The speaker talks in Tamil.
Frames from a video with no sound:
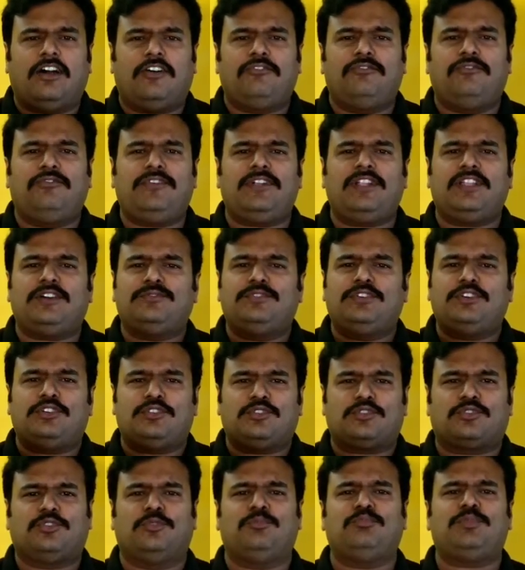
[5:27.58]
அவ்வளவு
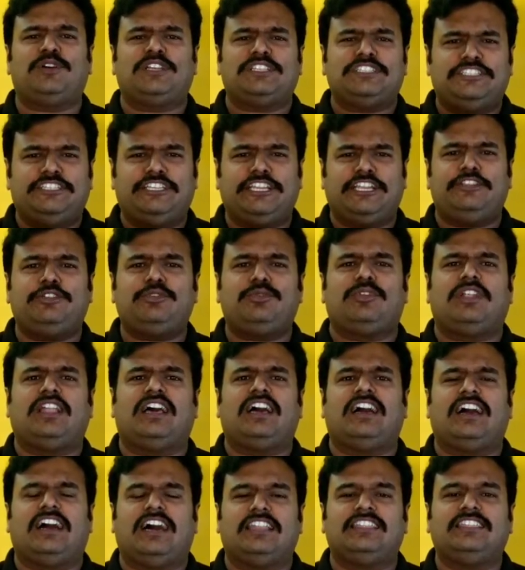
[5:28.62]
ரொம்ப
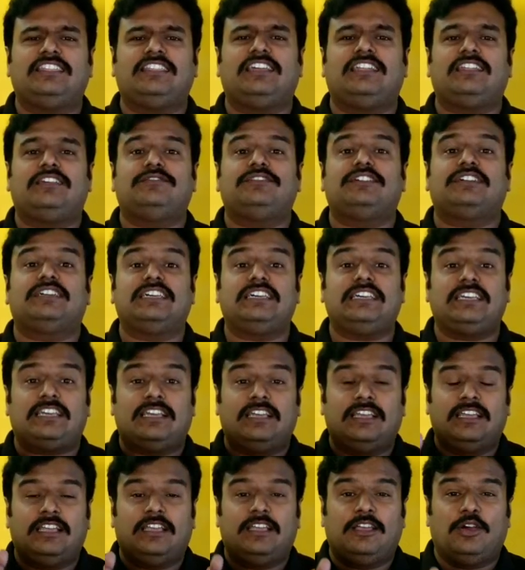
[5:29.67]
ஜென்யூனா அந்த அளவுக்கு
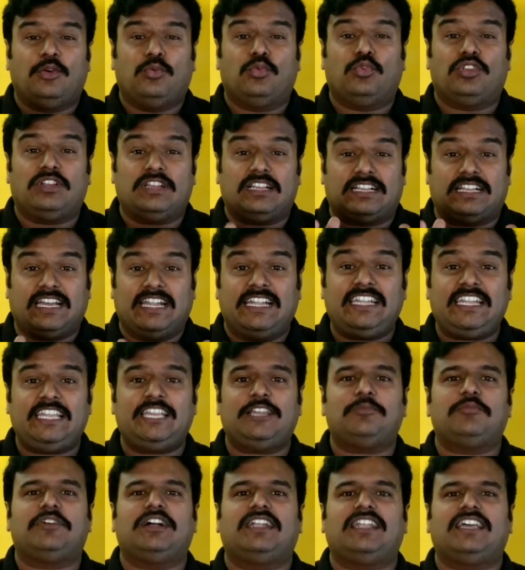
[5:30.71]
ஒரு
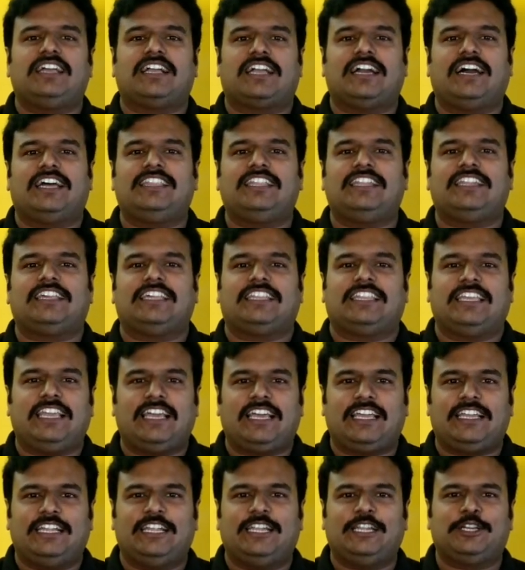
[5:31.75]
கண்ணியமான காதல் கதையா
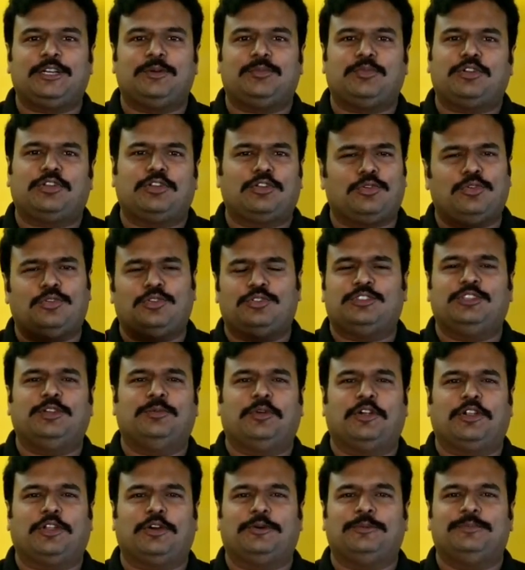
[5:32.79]
எடுக்கப்பட்டிருக்கும் இந்த
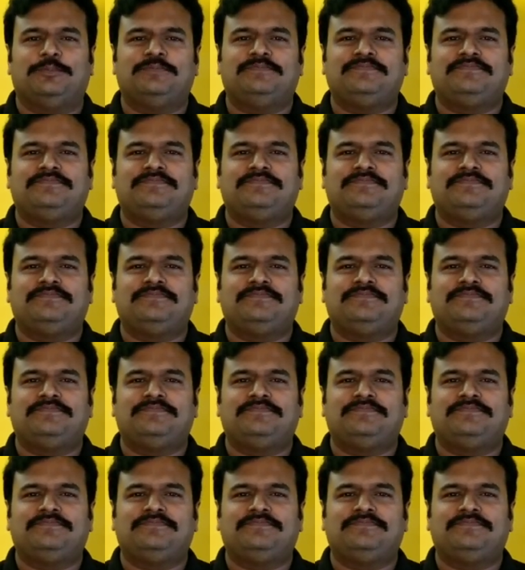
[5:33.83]
படம்